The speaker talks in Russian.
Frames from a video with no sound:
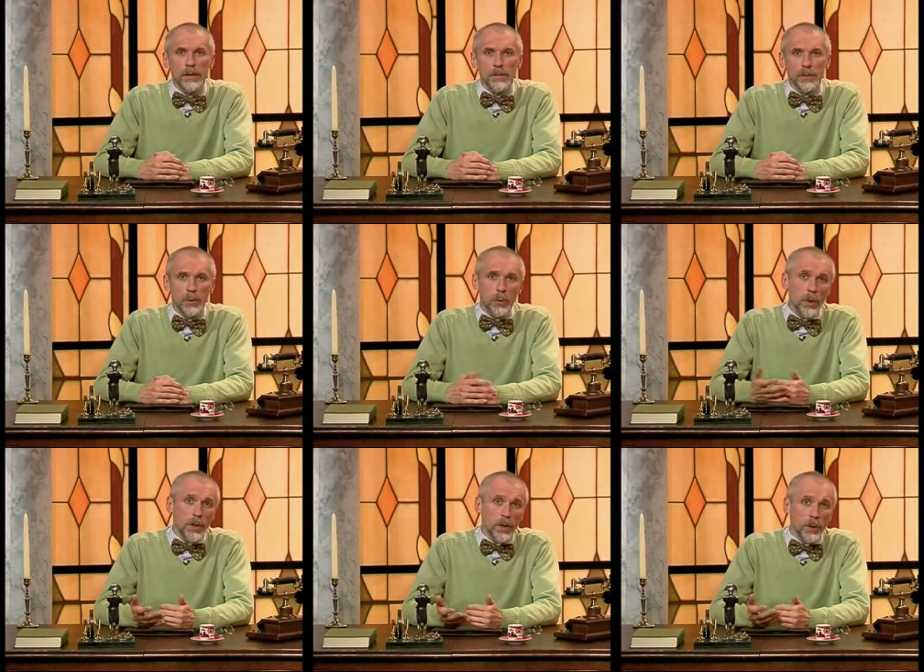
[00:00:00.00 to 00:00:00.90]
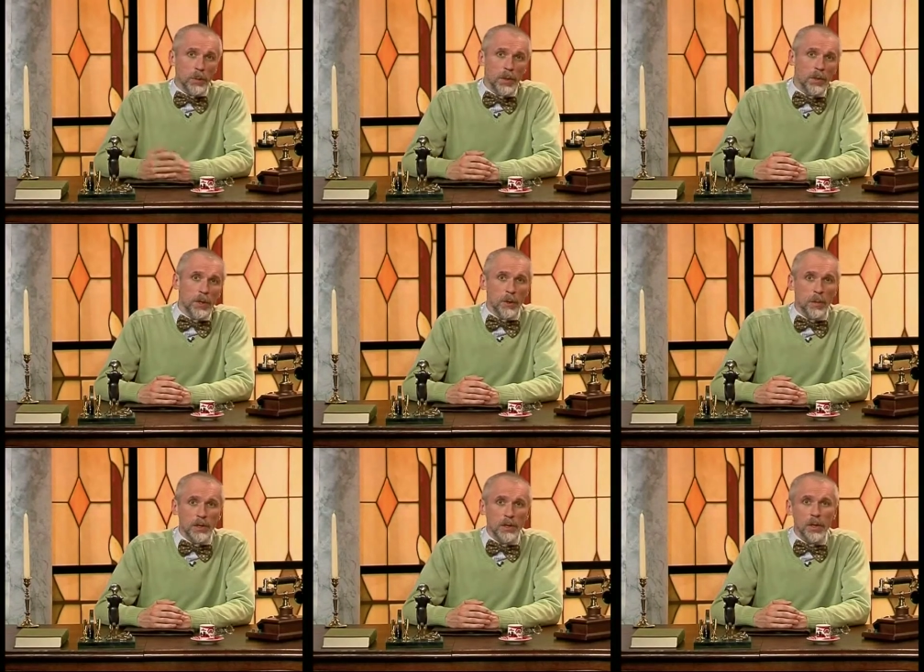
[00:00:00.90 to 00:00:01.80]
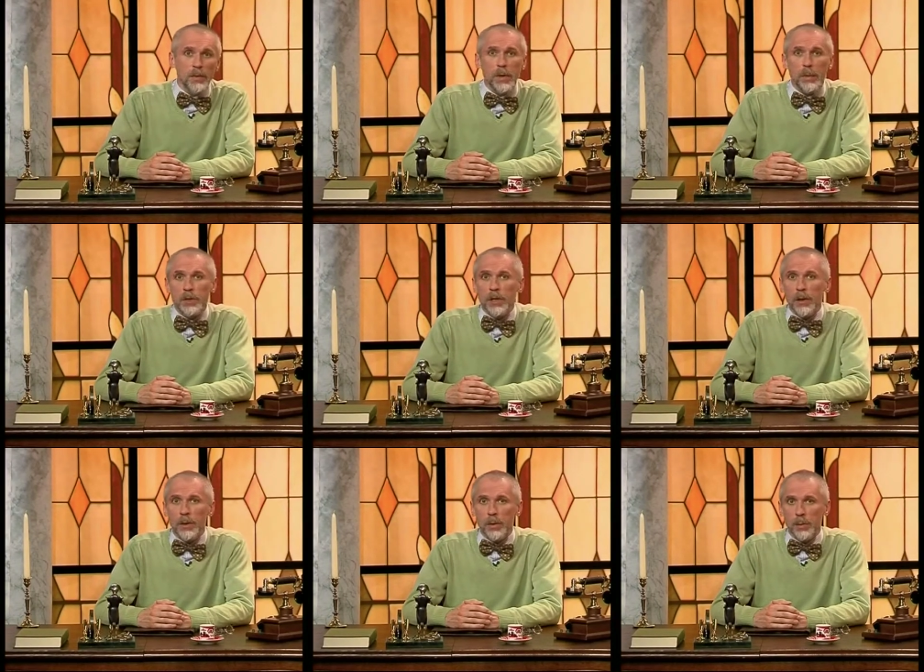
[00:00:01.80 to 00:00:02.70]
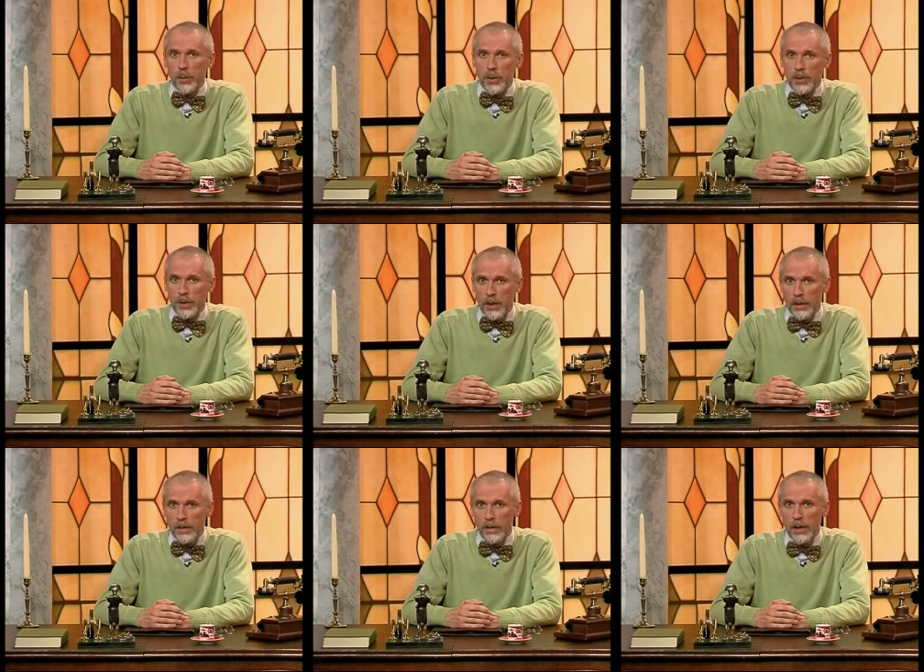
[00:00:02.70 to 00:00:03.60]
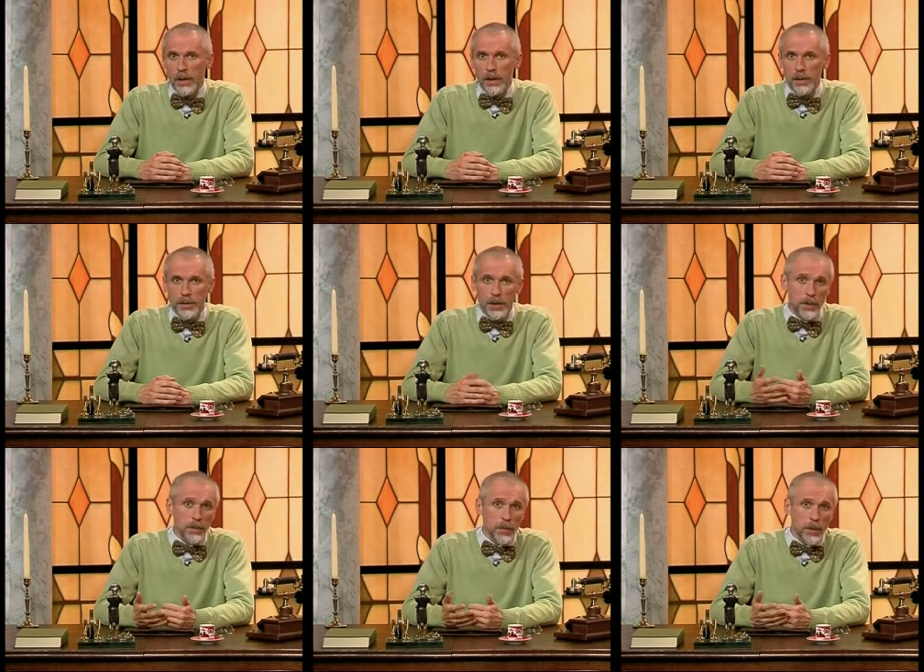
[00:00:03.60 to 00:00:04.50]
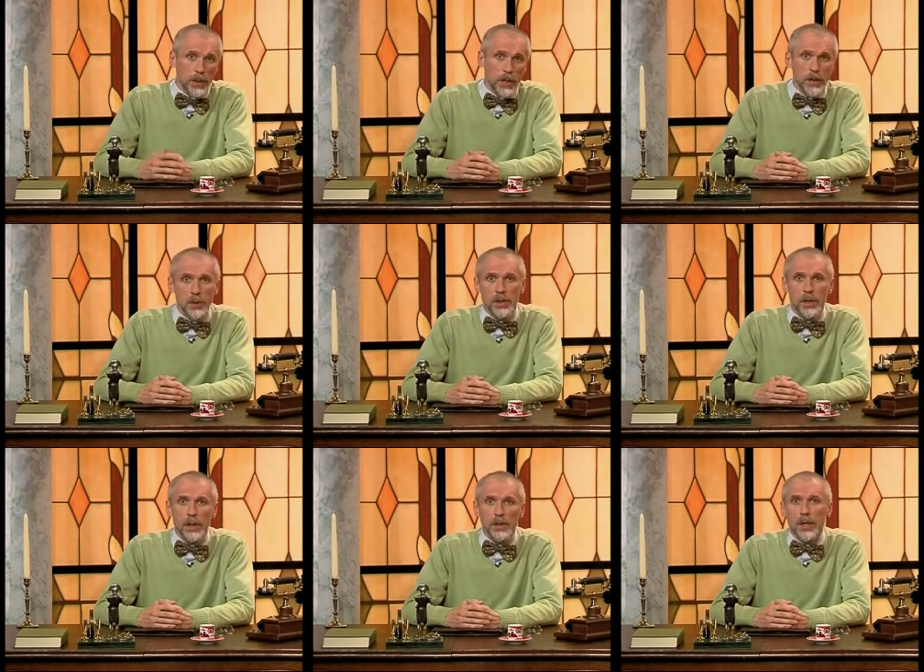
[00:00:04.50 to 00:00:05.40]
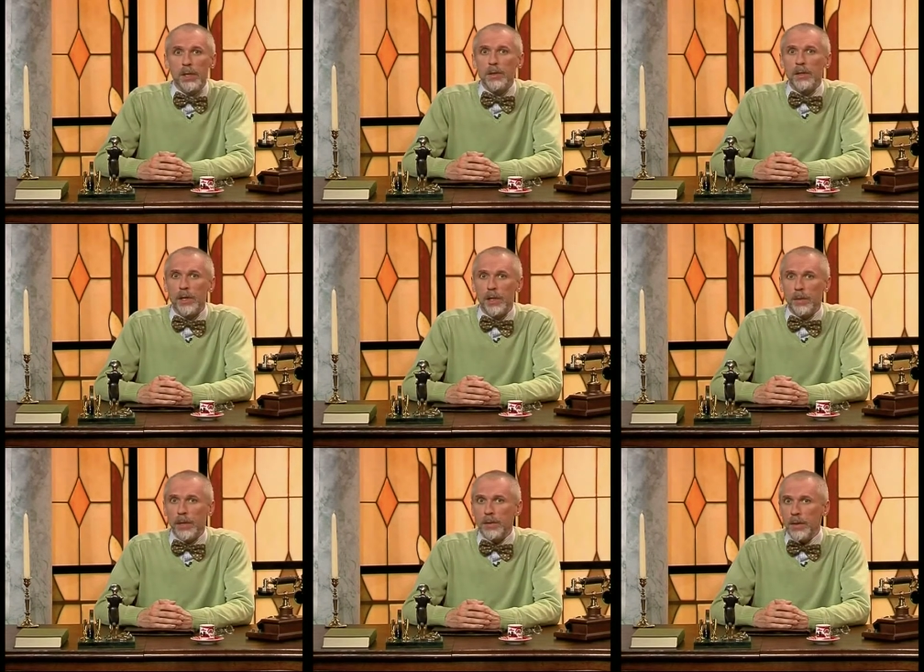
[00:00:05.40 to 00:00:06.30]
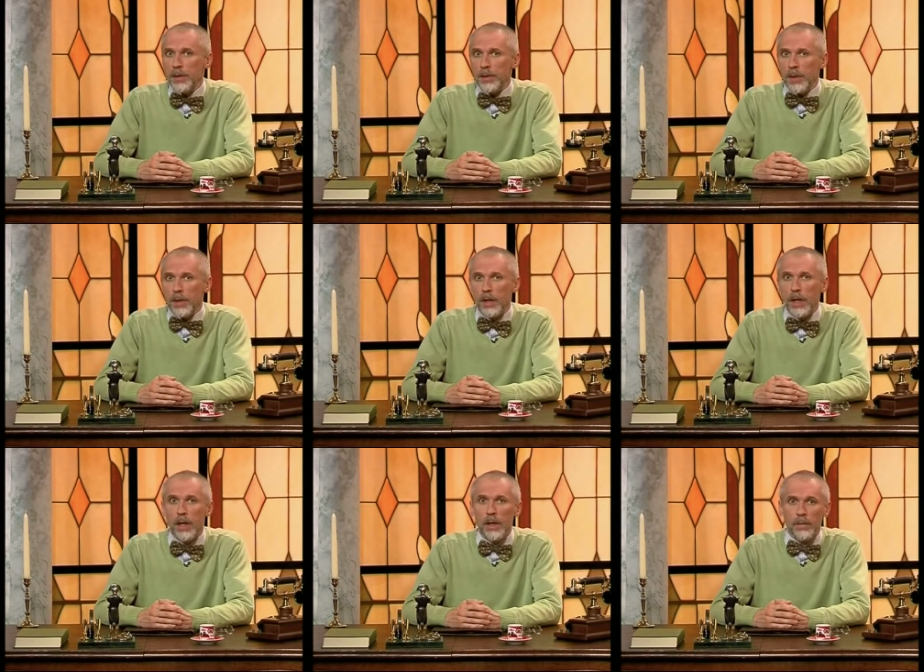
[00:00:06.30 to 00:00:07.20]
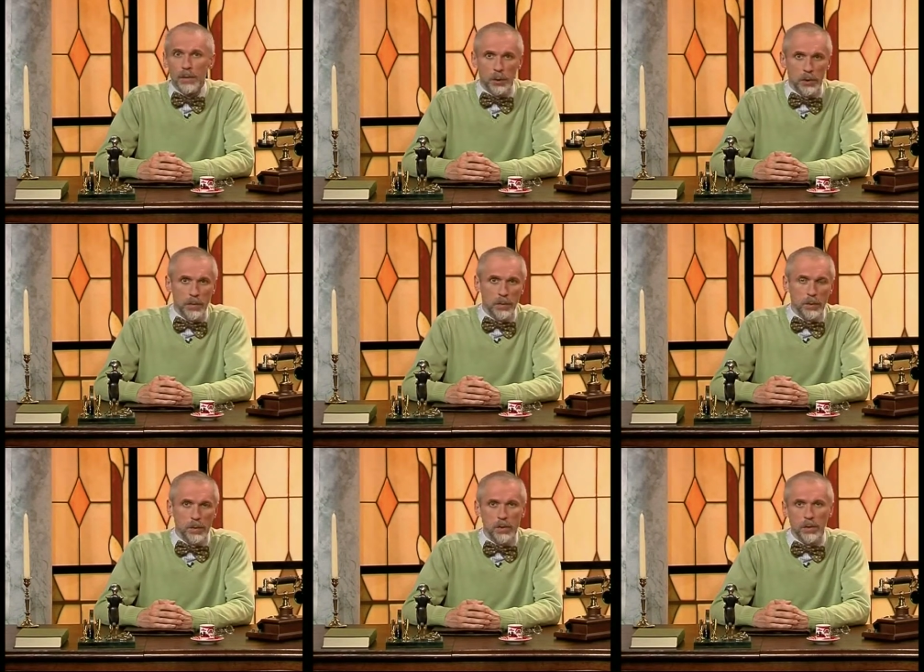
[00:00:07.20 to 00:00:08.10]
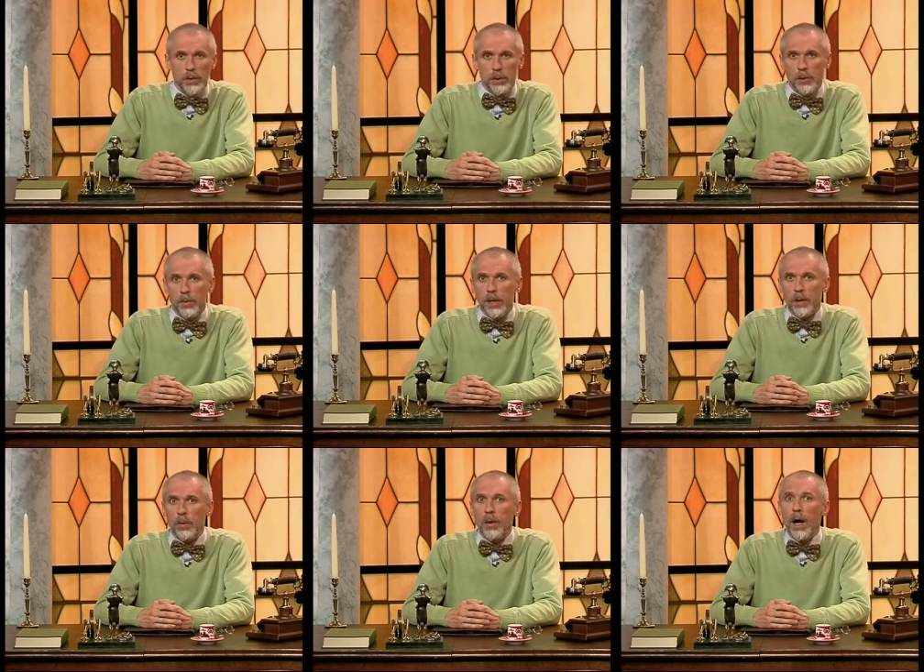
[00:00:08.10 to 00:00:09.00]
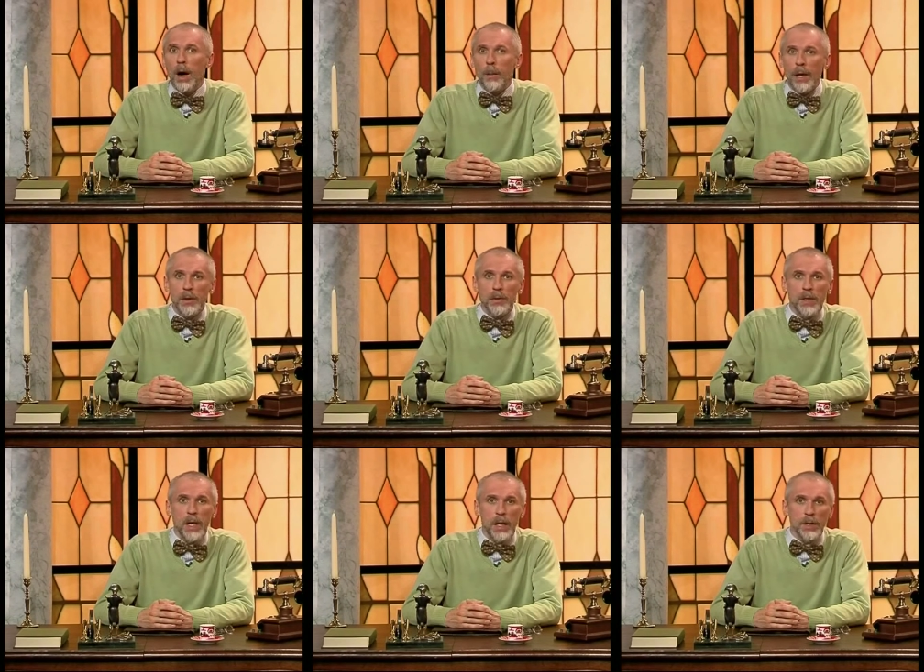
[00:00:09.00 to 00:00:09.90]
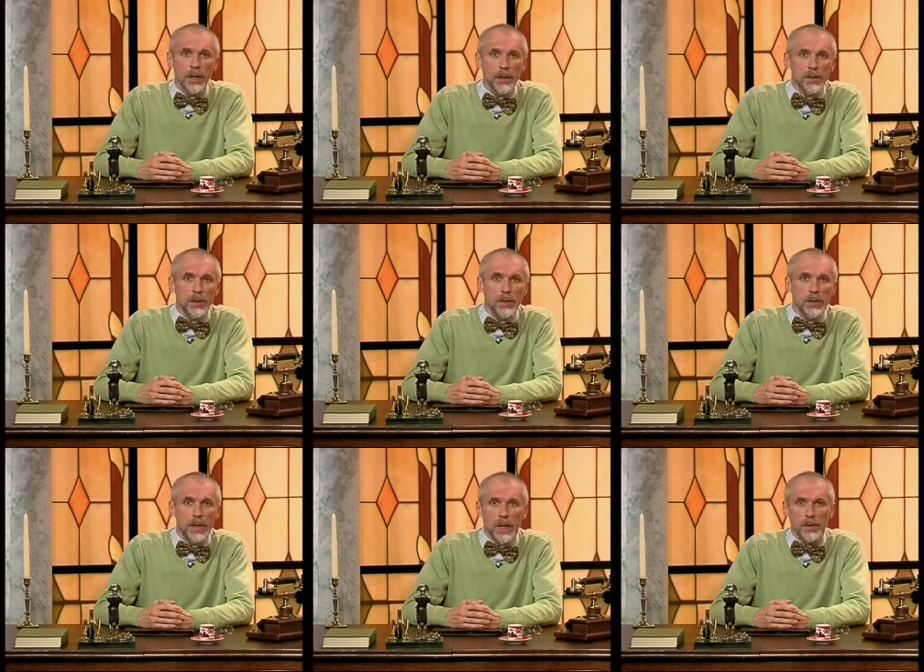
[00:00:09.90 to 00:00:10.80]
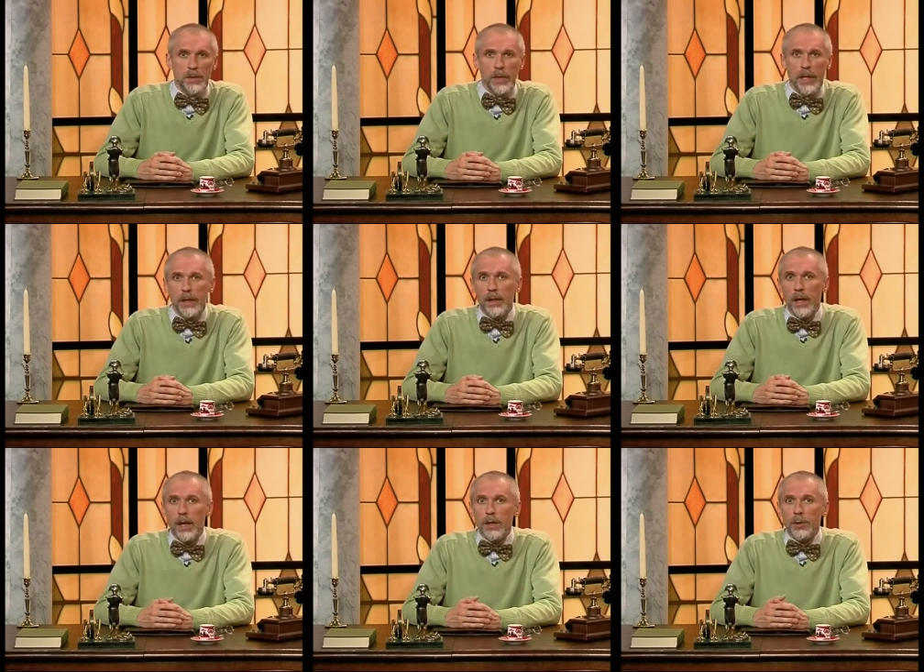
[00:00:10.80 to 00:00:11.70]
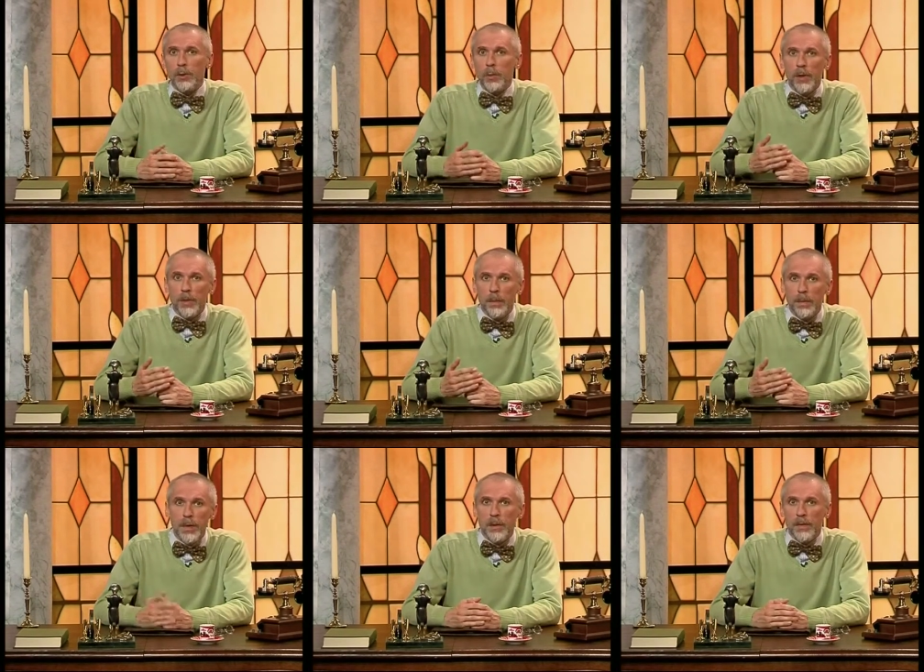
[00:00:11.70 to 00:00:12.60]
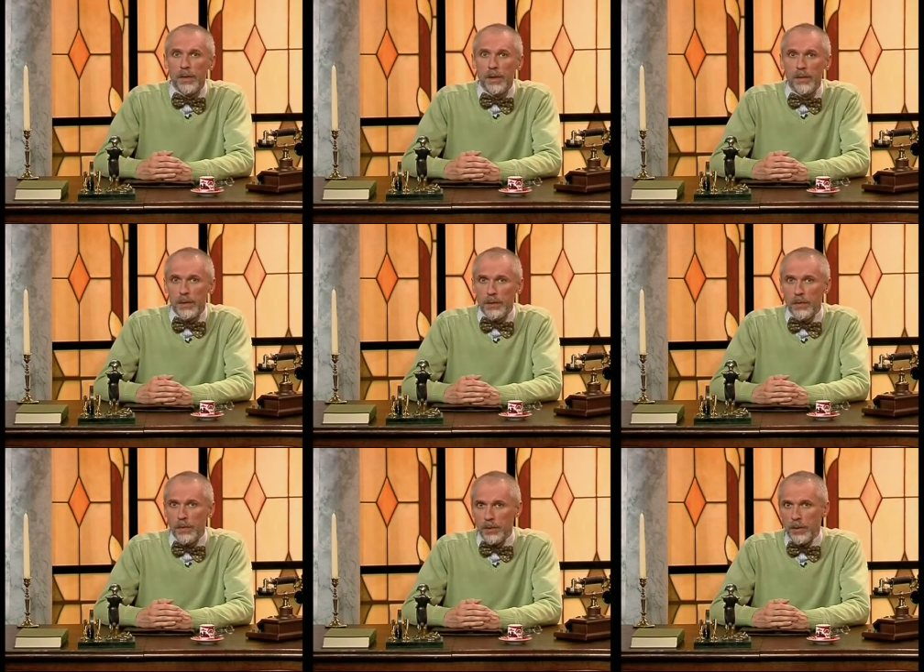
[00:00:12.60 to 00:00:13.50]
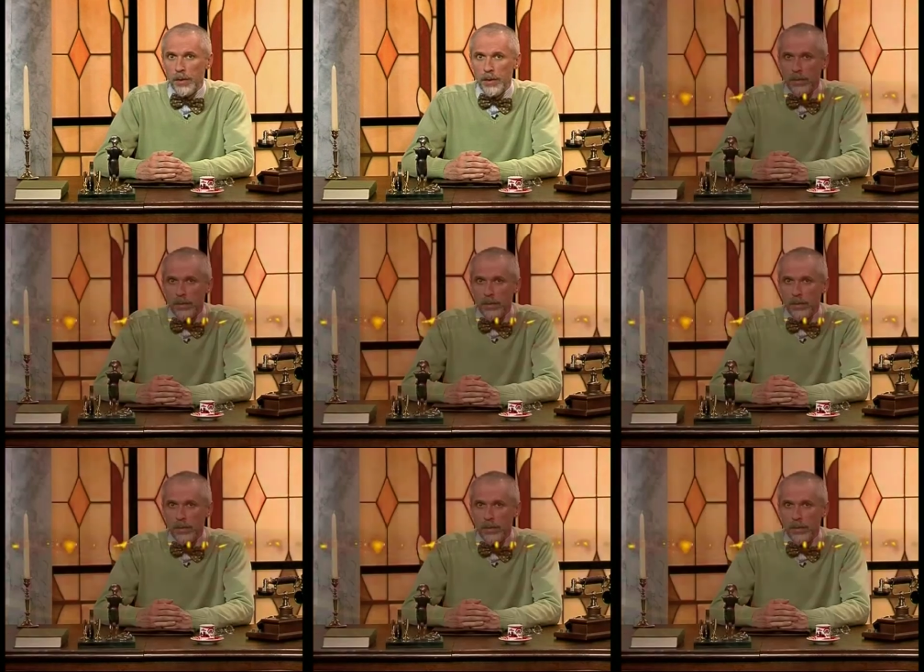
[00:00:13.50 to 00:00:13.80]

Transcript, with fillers: Вскоре ее примеру последовали почтальоны многих стран. Затем на механических лошадок сели и полицейские – 1896 году полиция английского графства Кент закупила первые 20 велосипедов.